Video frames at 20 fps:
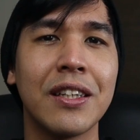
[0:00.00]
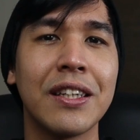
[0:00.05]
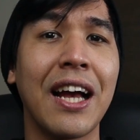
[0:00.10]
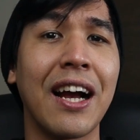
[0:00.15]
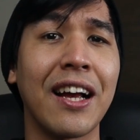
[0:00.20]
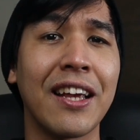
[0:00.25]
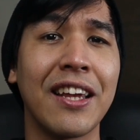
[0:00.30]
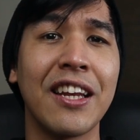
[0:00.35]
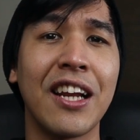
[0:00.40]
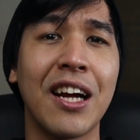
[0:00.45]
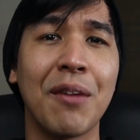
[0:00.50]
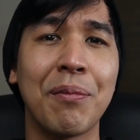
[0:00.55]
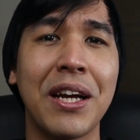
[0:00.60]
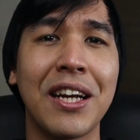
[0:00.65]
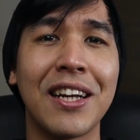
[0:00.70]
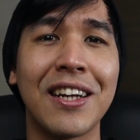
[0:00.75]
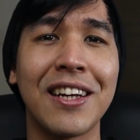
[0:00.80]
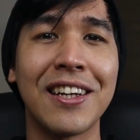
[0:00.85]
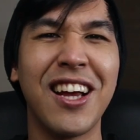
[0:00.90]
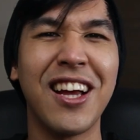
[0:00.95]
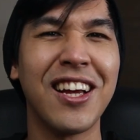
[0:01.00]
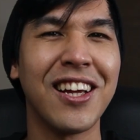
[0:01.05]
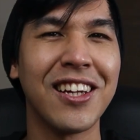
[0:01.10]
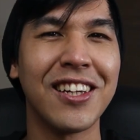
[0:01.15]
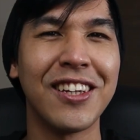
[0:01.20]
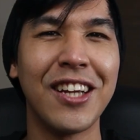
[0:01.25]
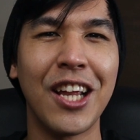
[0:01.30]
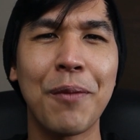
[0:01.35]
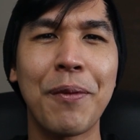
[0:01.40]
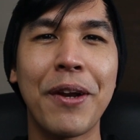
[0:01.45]
Yakin aman.
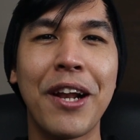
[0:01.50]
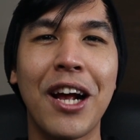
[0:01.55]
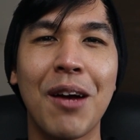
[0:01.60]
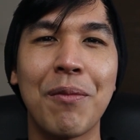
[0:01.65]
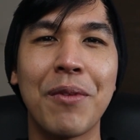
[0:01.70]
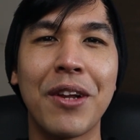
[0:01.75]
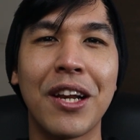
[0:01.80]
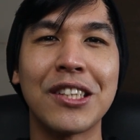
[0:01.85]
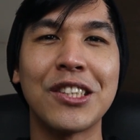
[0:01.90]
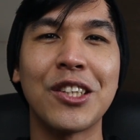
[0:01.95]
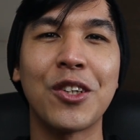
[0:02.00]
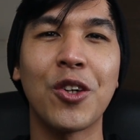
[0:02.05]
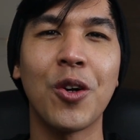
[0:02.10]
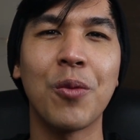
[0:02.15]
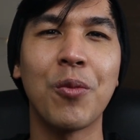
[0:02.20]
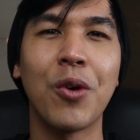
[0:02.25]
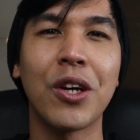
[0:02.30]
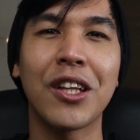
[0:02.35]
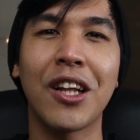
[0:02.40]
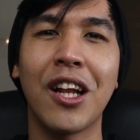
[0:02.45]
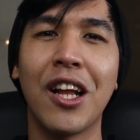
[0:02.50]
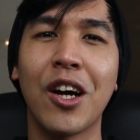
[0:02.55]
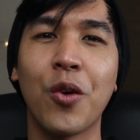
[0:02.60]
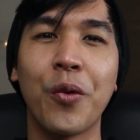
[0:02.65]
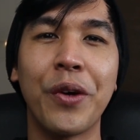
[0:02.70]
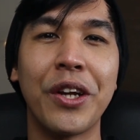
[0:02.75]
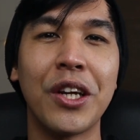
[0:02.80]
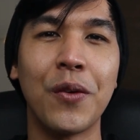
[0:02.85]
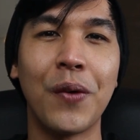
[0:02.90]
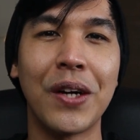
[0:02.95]
Daripada ngambil risiko buat
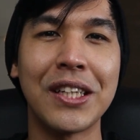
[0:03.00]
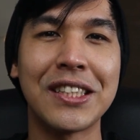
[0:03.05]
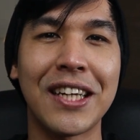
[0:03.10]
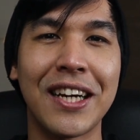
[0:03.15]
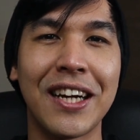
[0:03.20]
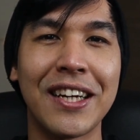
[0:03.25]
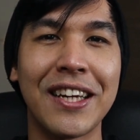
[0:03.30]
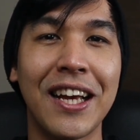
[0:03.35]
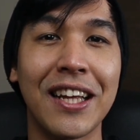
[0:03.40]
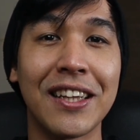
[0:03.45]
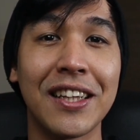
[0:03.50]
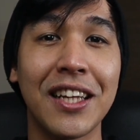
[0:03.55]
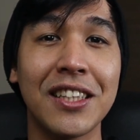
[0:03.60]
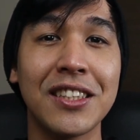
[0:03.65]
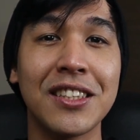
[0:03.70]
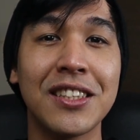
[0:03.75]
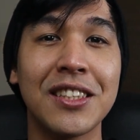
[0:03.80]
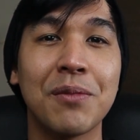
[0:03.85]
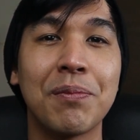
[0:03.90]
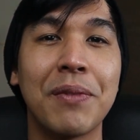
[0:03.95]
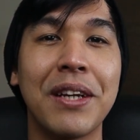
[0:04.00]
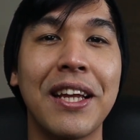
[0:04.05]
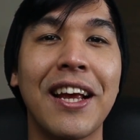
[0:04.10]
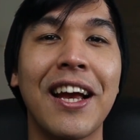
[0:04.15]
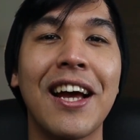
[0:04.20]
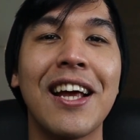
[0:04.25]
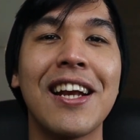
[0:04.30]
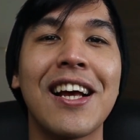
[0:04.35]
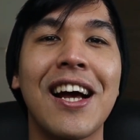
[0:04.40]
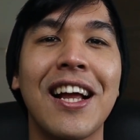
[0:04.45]
ngelakuin dua cara di atas,
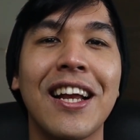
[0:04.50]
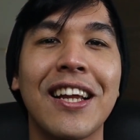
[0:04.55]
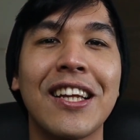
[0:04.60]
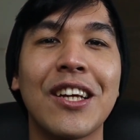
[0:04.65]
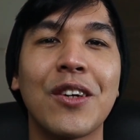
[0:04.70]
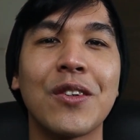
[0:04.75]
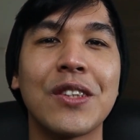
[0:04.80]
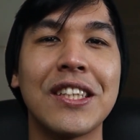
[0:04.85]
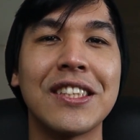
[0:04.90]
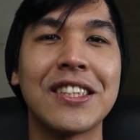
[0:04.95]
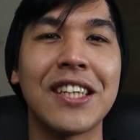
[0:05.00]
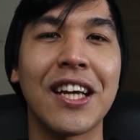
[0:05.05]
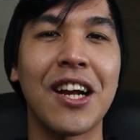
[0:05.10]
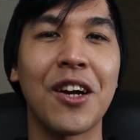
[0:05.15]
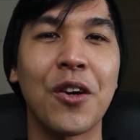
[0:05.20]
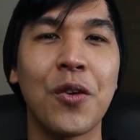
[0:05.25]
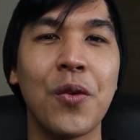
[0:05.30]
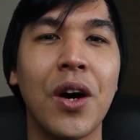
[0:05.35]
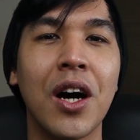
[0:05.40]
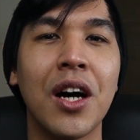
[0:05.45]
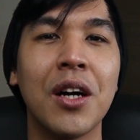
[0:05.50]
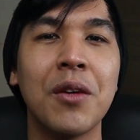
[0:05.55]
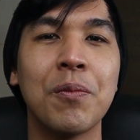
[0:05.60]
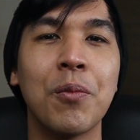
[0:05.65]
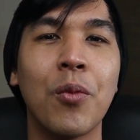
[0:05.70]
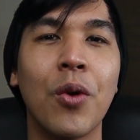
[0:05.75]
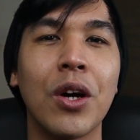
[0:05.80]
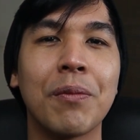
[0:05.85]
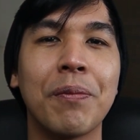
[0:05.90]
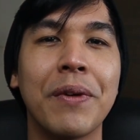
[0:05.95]
mendingan kalian ikutin cara gua
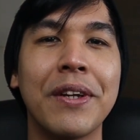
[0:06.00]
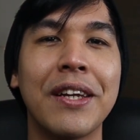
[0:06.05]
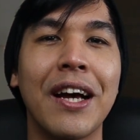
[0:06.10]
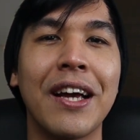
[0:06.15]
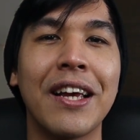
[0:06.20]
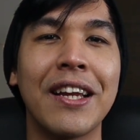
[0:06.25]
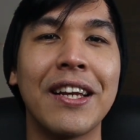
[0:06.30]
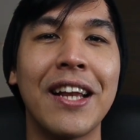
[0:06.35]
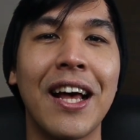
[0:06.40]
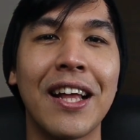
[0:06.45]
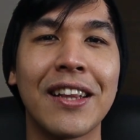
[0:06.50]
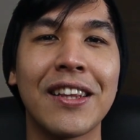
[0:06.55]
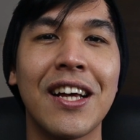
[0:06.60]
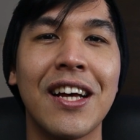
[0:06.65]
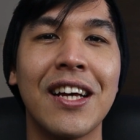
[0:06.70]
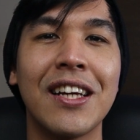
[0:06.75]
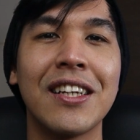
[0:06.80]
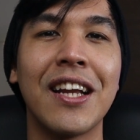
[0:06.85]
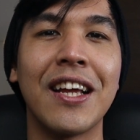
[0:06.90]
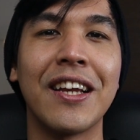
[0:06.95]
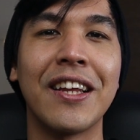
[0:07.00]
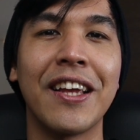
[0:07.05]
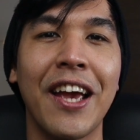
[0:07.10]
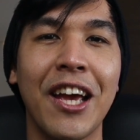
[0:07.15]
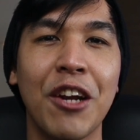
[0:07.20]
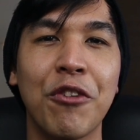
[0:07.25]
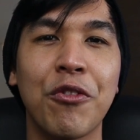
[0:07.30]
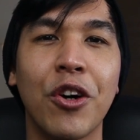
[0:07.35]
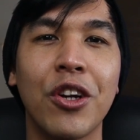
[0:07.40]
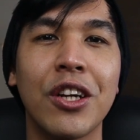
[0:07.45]
buat pindahin data dari
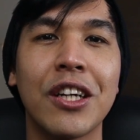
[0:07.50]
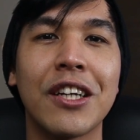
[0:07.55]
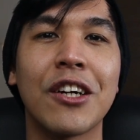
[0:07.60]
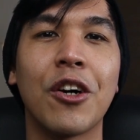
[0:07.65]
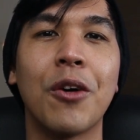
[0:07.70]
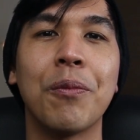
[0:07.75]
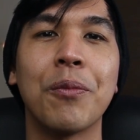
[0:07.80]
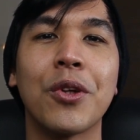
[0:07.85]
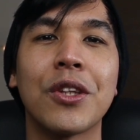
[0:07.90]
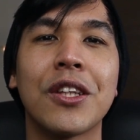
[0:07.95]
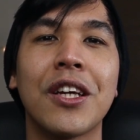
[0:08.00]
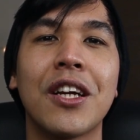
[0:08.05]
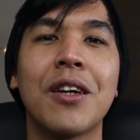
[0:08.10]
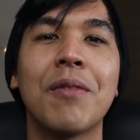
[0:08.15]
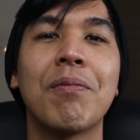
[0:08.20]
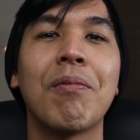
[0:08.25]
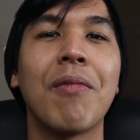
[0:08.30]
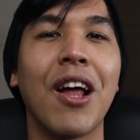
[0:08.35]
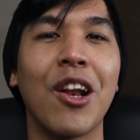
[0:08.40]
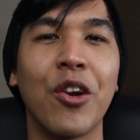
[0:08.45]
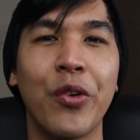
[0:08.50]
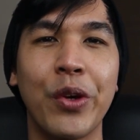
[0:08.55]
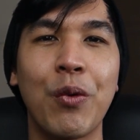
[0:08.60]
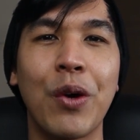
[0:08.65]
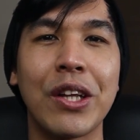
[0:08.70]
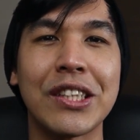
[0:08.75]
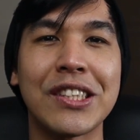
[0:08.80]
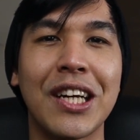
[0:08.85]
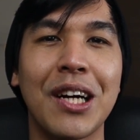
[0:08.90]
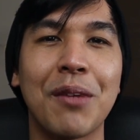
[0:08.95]
handphone ke komputer melalui
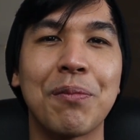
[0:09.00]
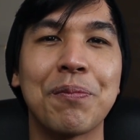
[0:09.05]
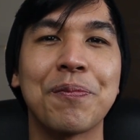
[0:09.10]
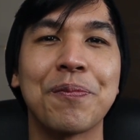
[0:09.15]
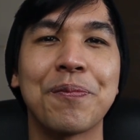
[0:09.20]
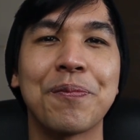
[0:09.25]
WhatsApp.